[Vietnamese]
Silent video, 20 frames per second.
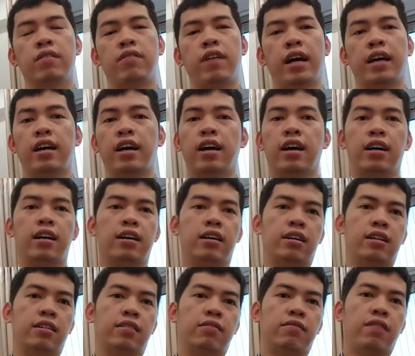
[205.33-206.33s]
phải
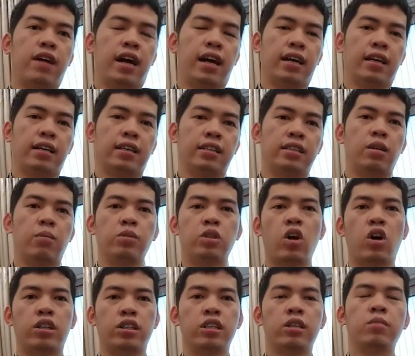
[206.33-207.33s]
phải trồng
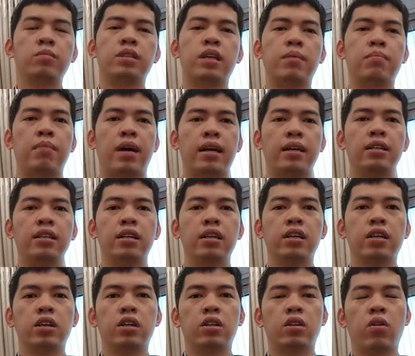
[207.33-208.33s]
trọt chứ không săn bón
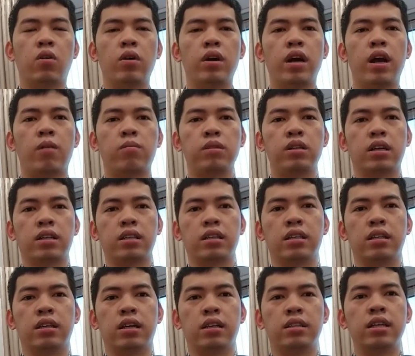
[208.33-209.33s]
tôi học được
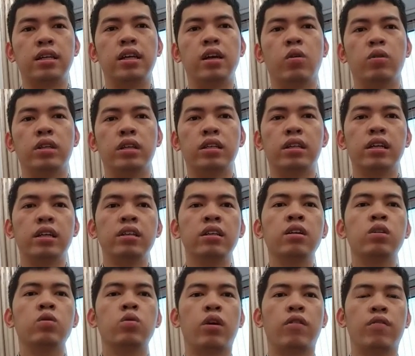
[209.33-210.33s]
từ rất nhiều những kiến
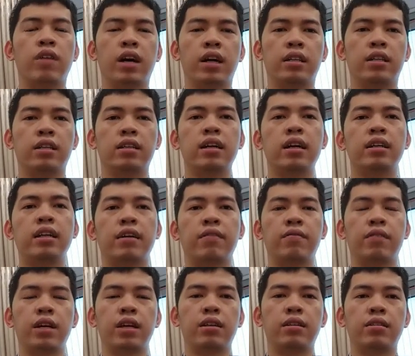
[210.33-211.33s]
thức tuyệt vời cho các
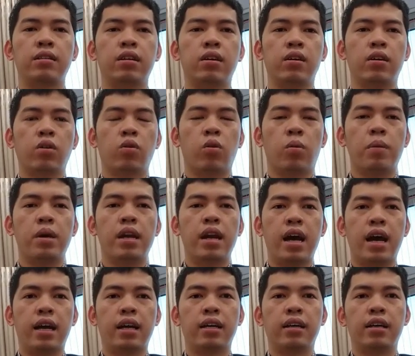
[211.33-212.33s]
thành viên của
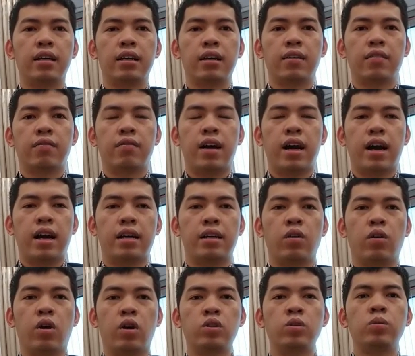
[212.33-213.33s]
BNI và
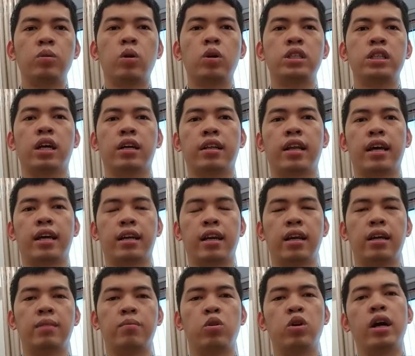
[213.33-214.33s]
điều đó giúp tôi trưởng thành
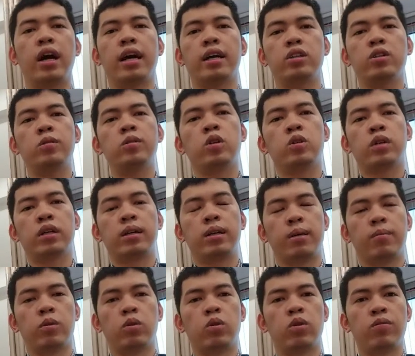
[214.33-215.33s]
lên lúc này giúp cho doanh
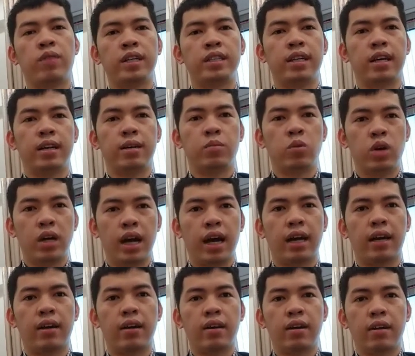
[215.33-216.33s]
nghiệp của tôi phát triển đến lúc
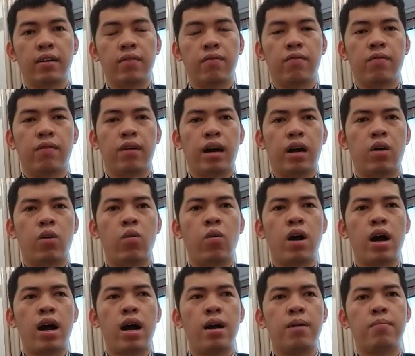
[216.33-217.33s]
này và
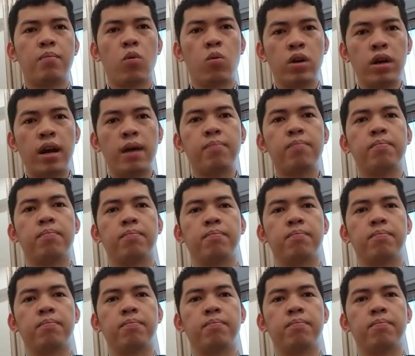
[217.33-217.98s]
qua 4 năm